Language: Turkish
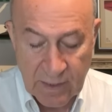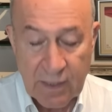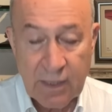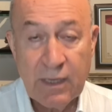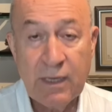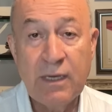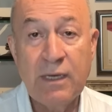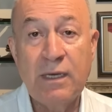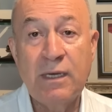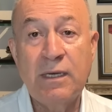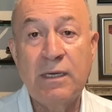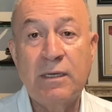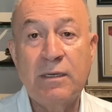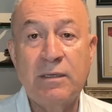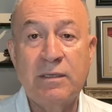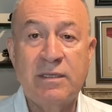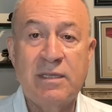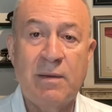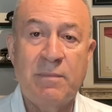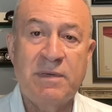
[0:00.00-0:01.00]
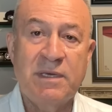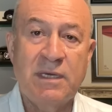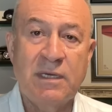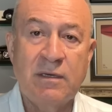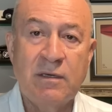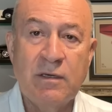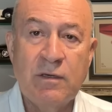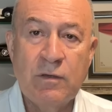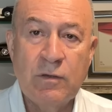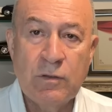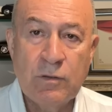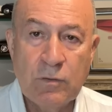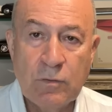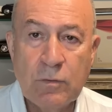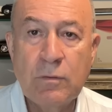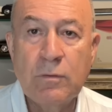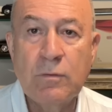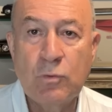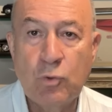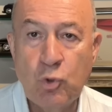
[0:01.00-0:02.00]
E, tabii e,
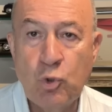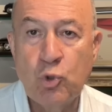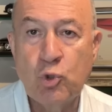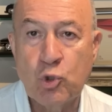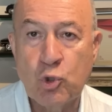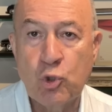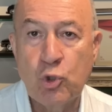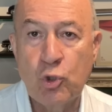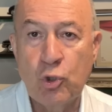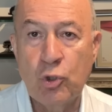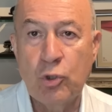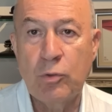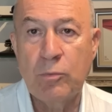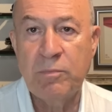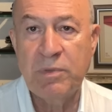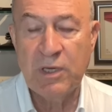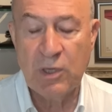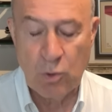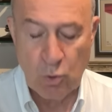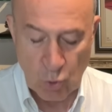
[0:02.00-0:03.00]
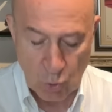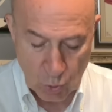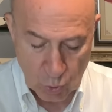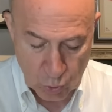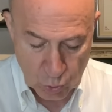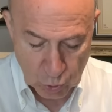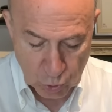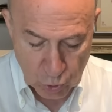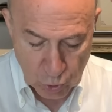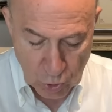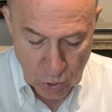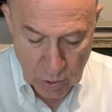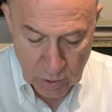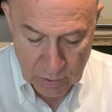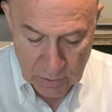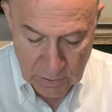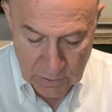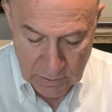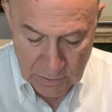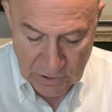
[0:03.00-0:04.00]
güçlü bir oyuncu,
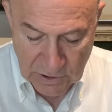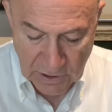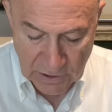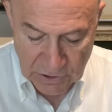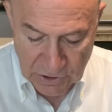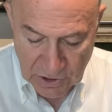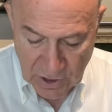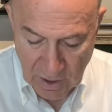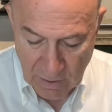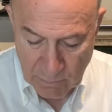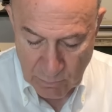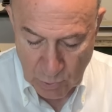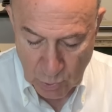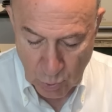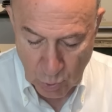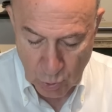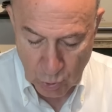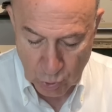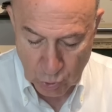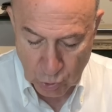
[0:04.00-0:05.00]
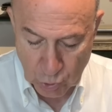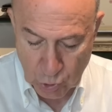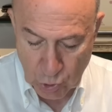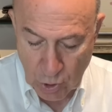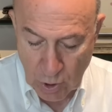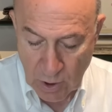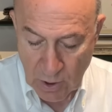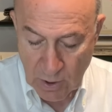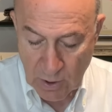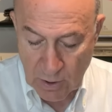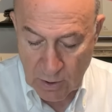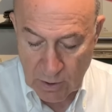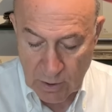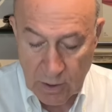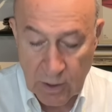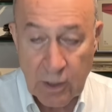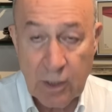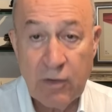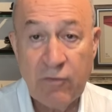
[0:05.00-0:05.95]
e, çalışkan bir oyuncu e,